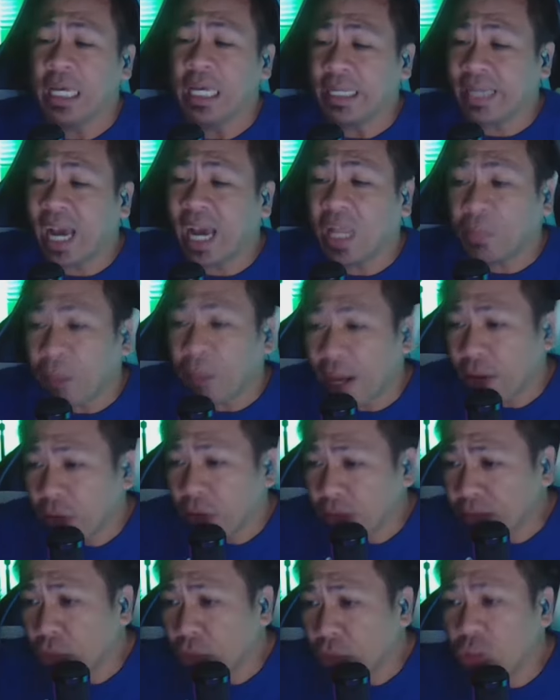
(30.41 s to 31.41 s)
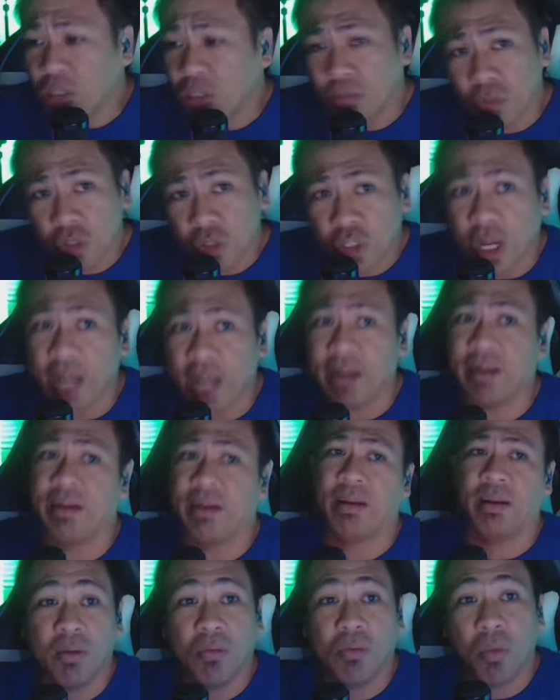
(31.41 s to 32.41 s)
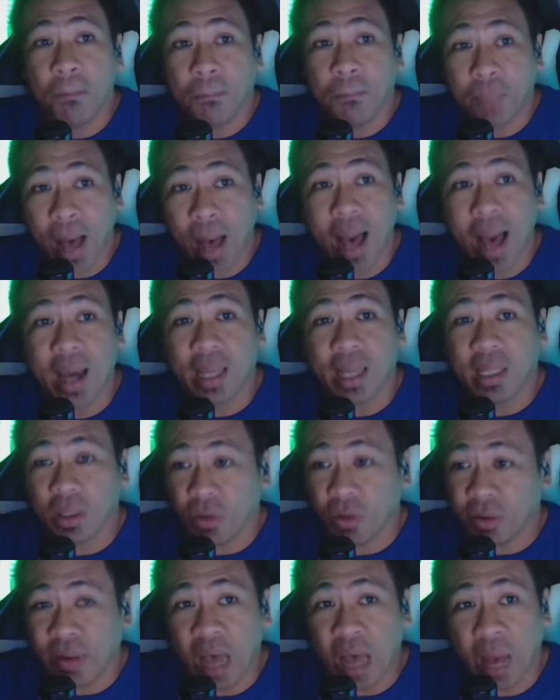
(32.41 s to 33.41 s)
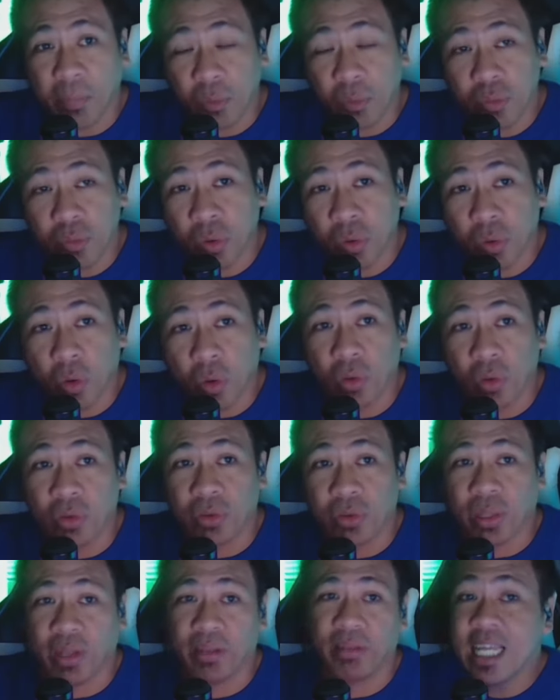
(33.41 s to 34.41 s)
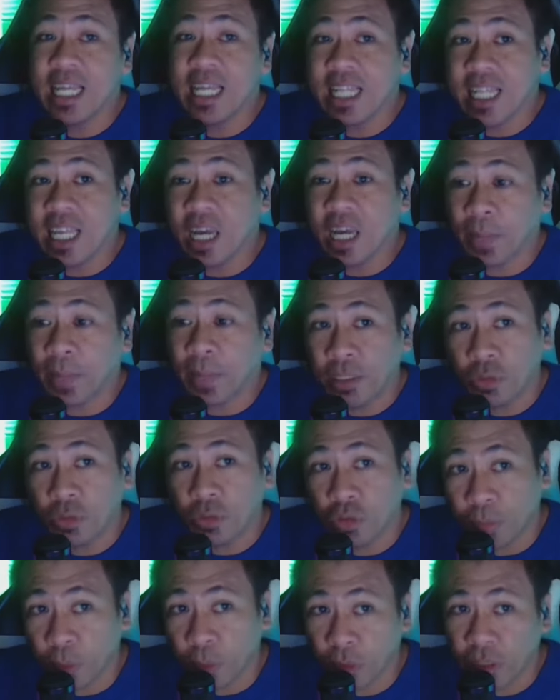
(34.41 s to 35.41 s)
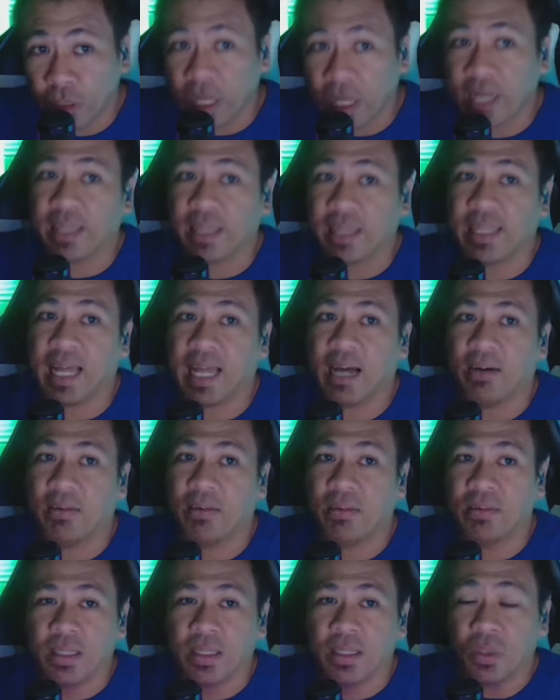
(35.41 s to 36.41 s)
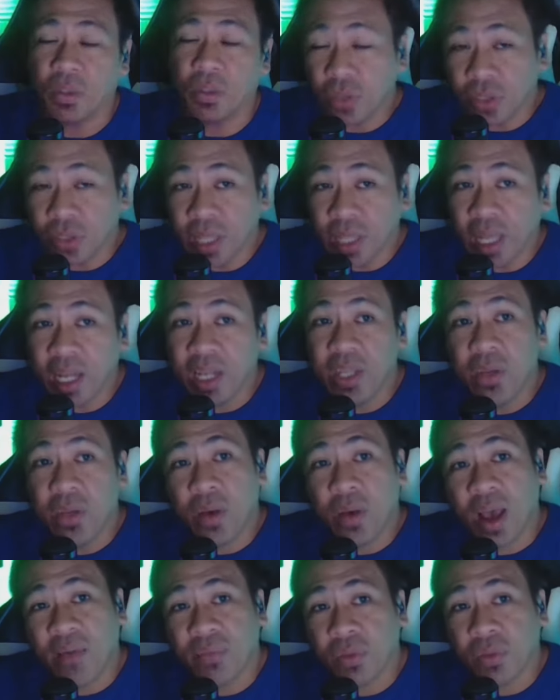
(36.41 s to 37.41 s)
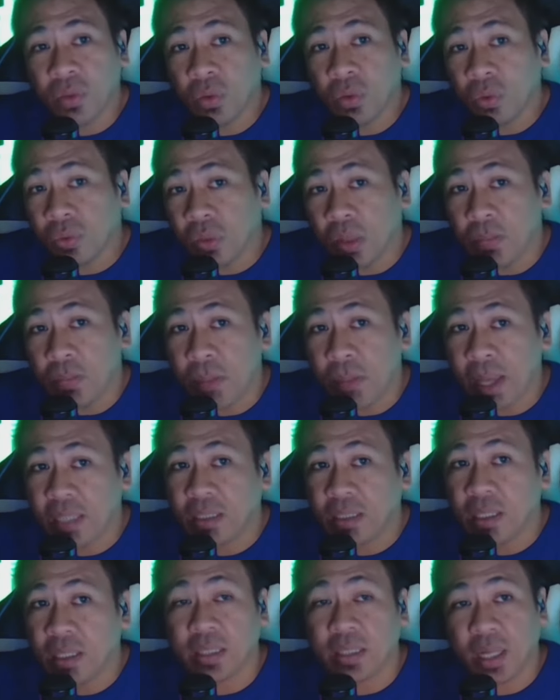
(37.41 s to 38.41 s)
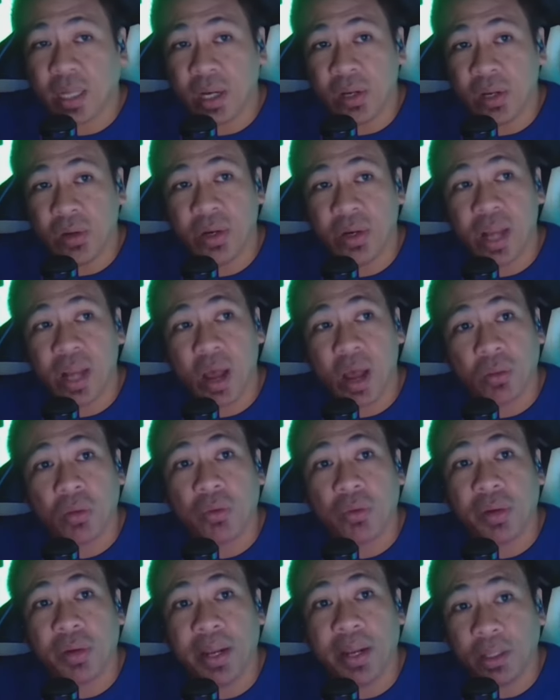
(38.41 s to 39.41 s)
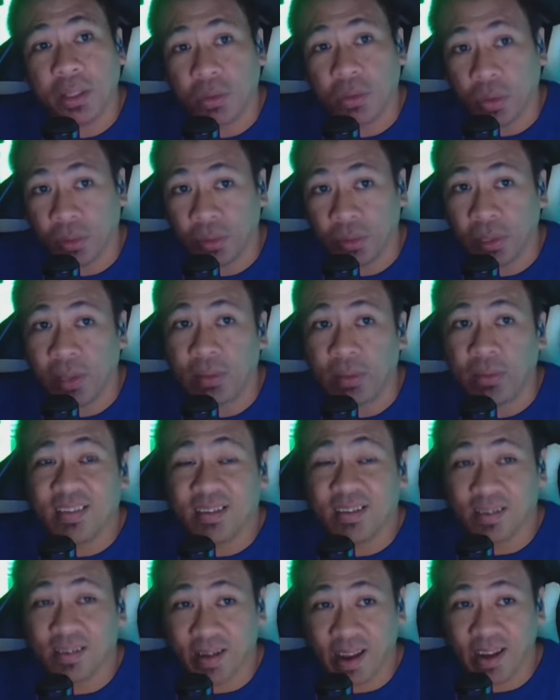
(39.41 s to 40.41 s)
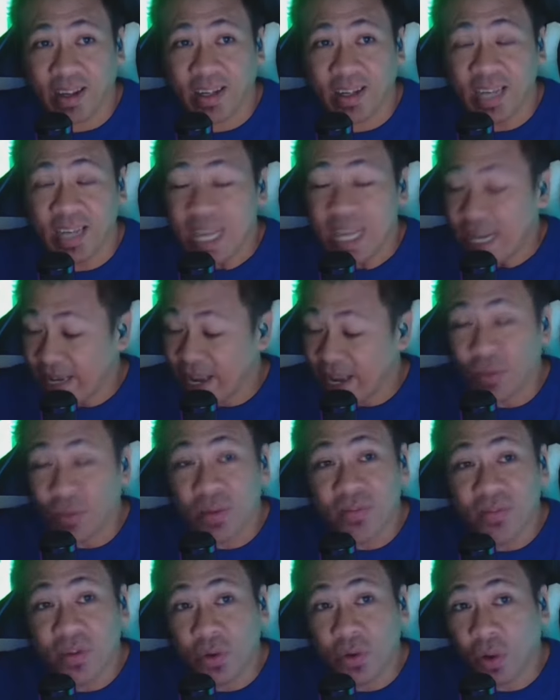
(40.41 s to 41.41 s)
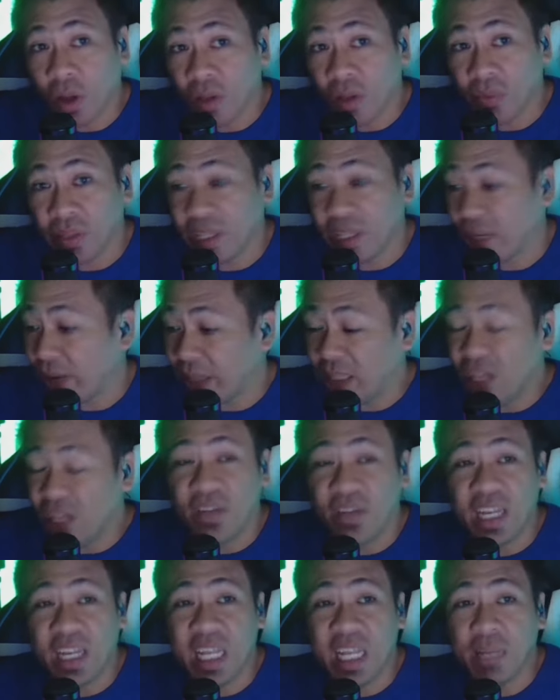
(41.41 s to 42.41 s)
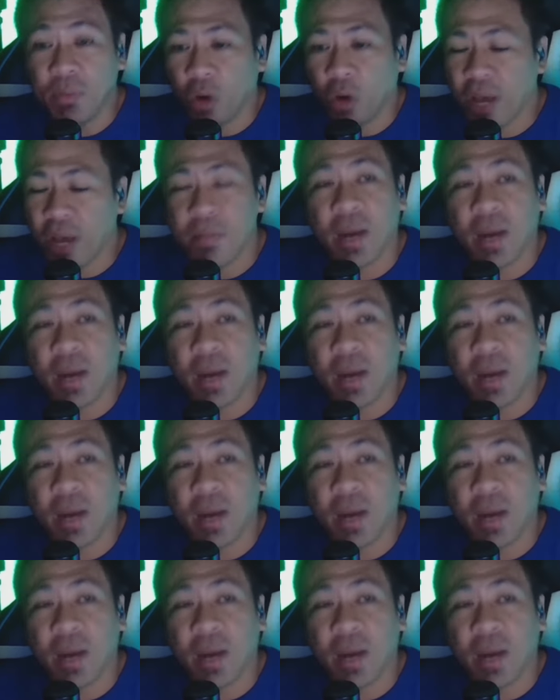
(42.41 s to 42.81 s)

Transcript: Kahit pa anong boost mo dyan, kung pangit yung ina-upload mong content, hindi ka pa rin susuportahan ng tao. So still, you have to go to the basics and learn how to create content. Correct? Now, if you're already ready, feeling mo, ay